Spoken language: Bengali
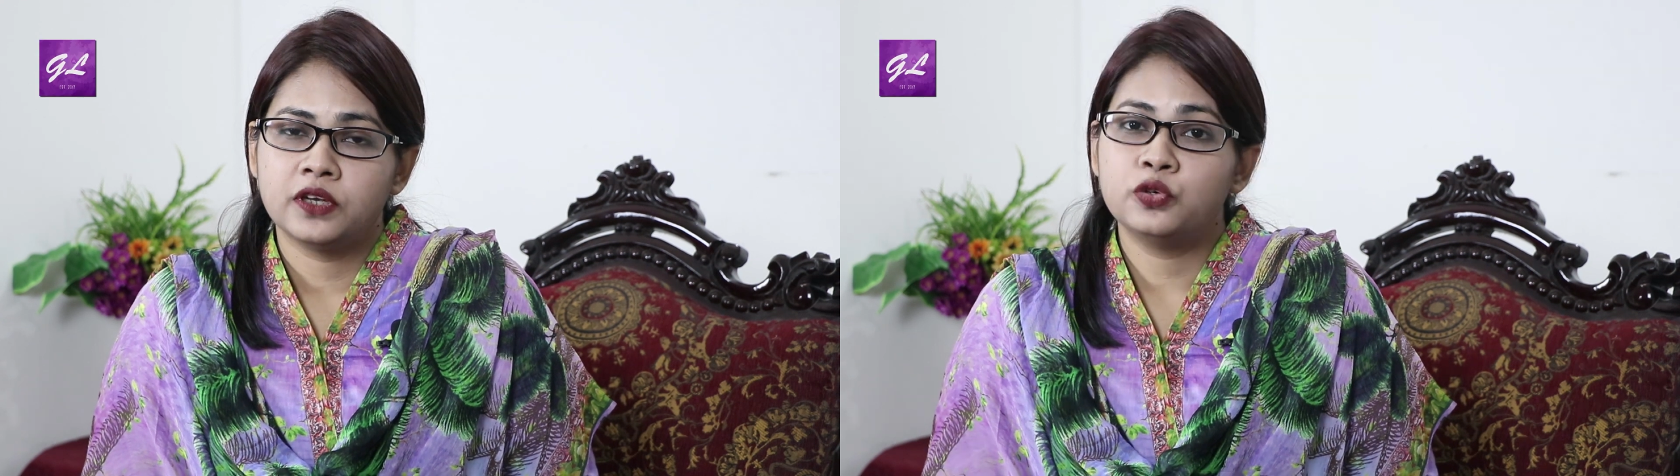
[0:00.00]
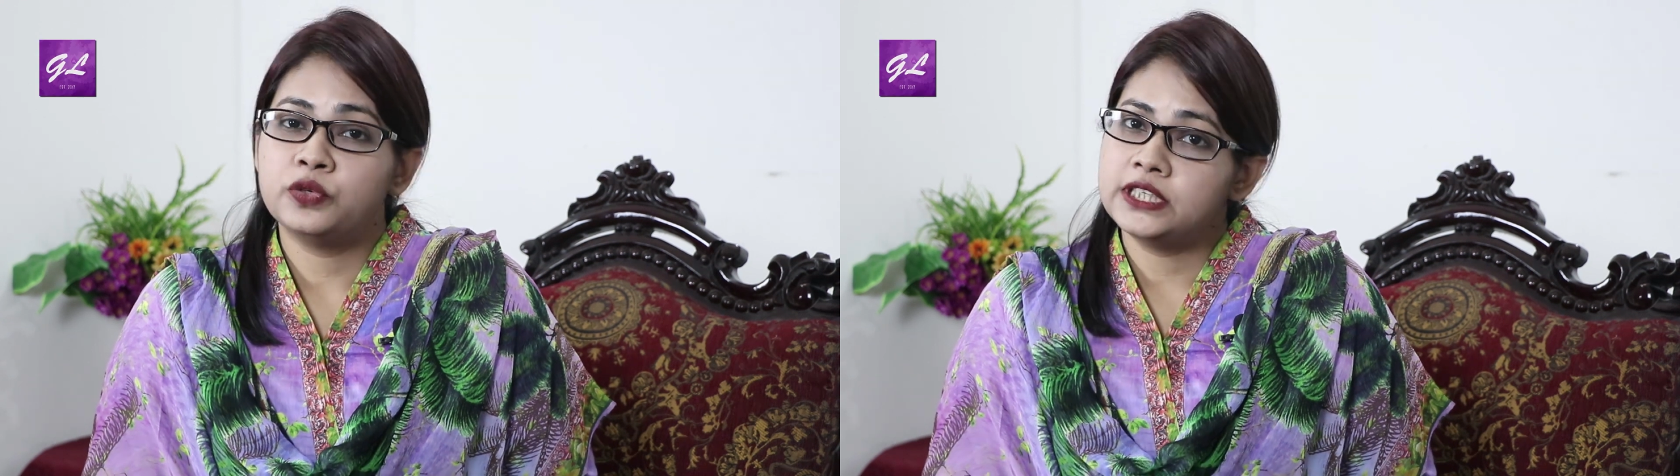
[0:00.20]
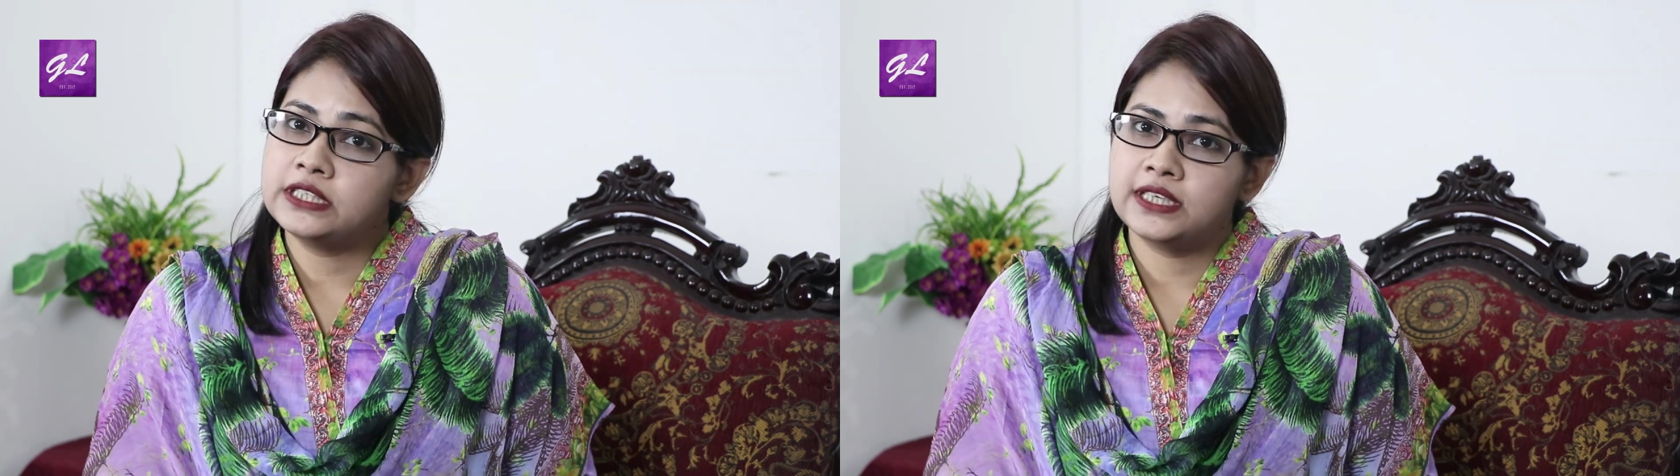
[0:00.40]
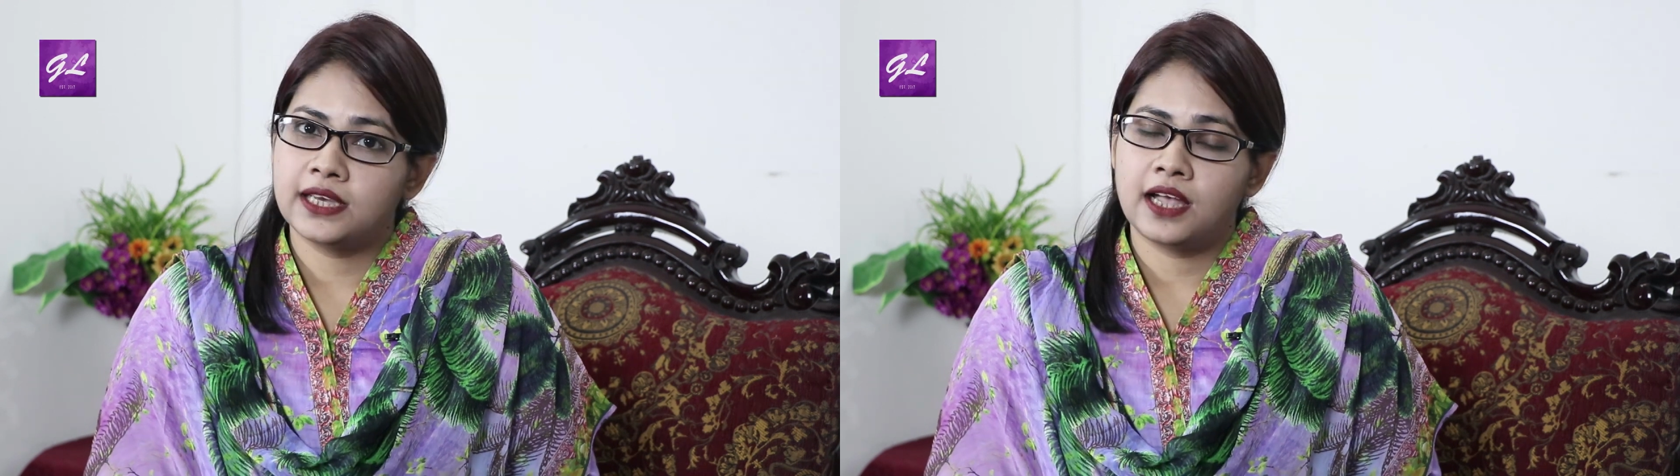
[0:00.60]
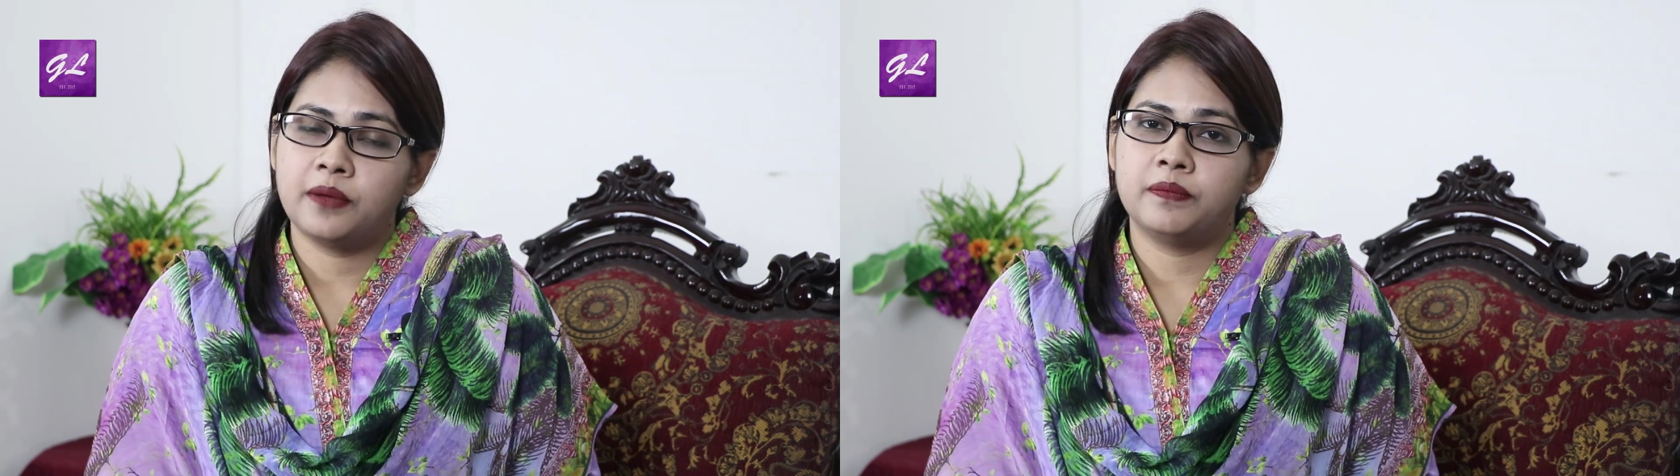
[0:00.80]
রুটিন
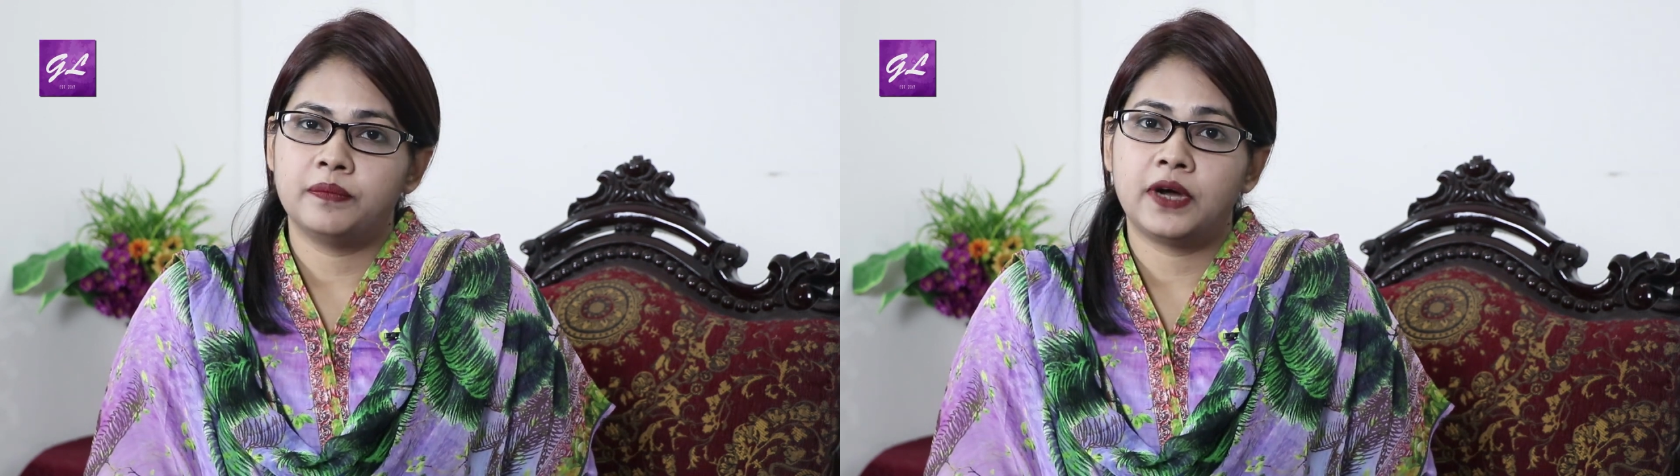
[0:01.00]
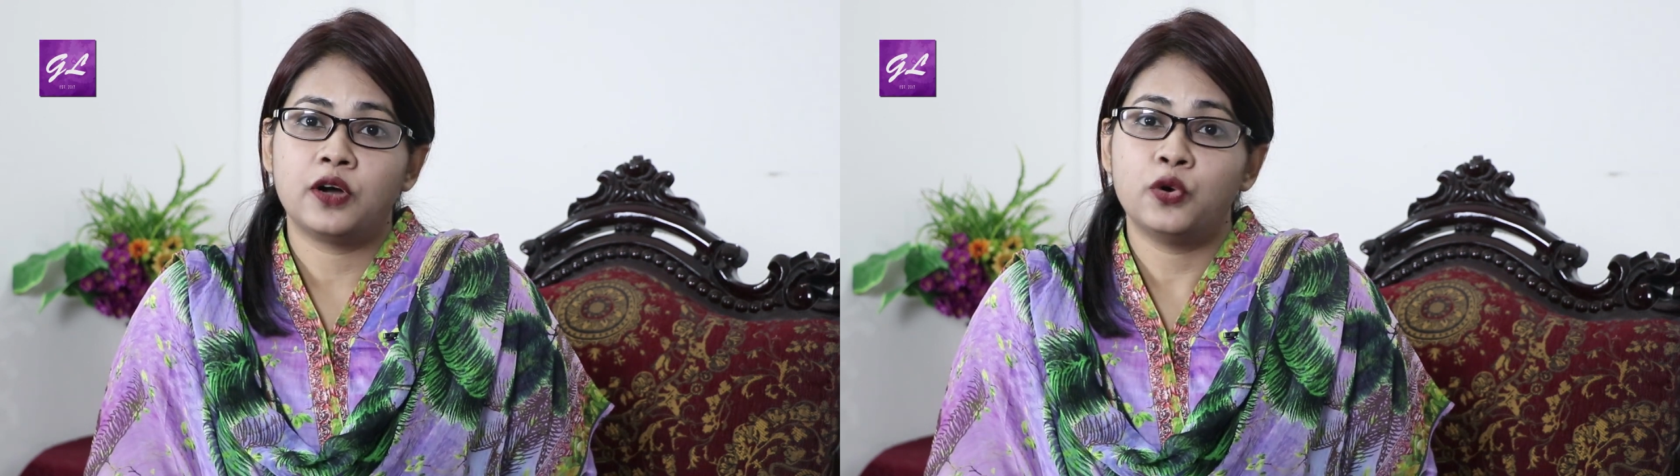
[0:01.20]
চেক বা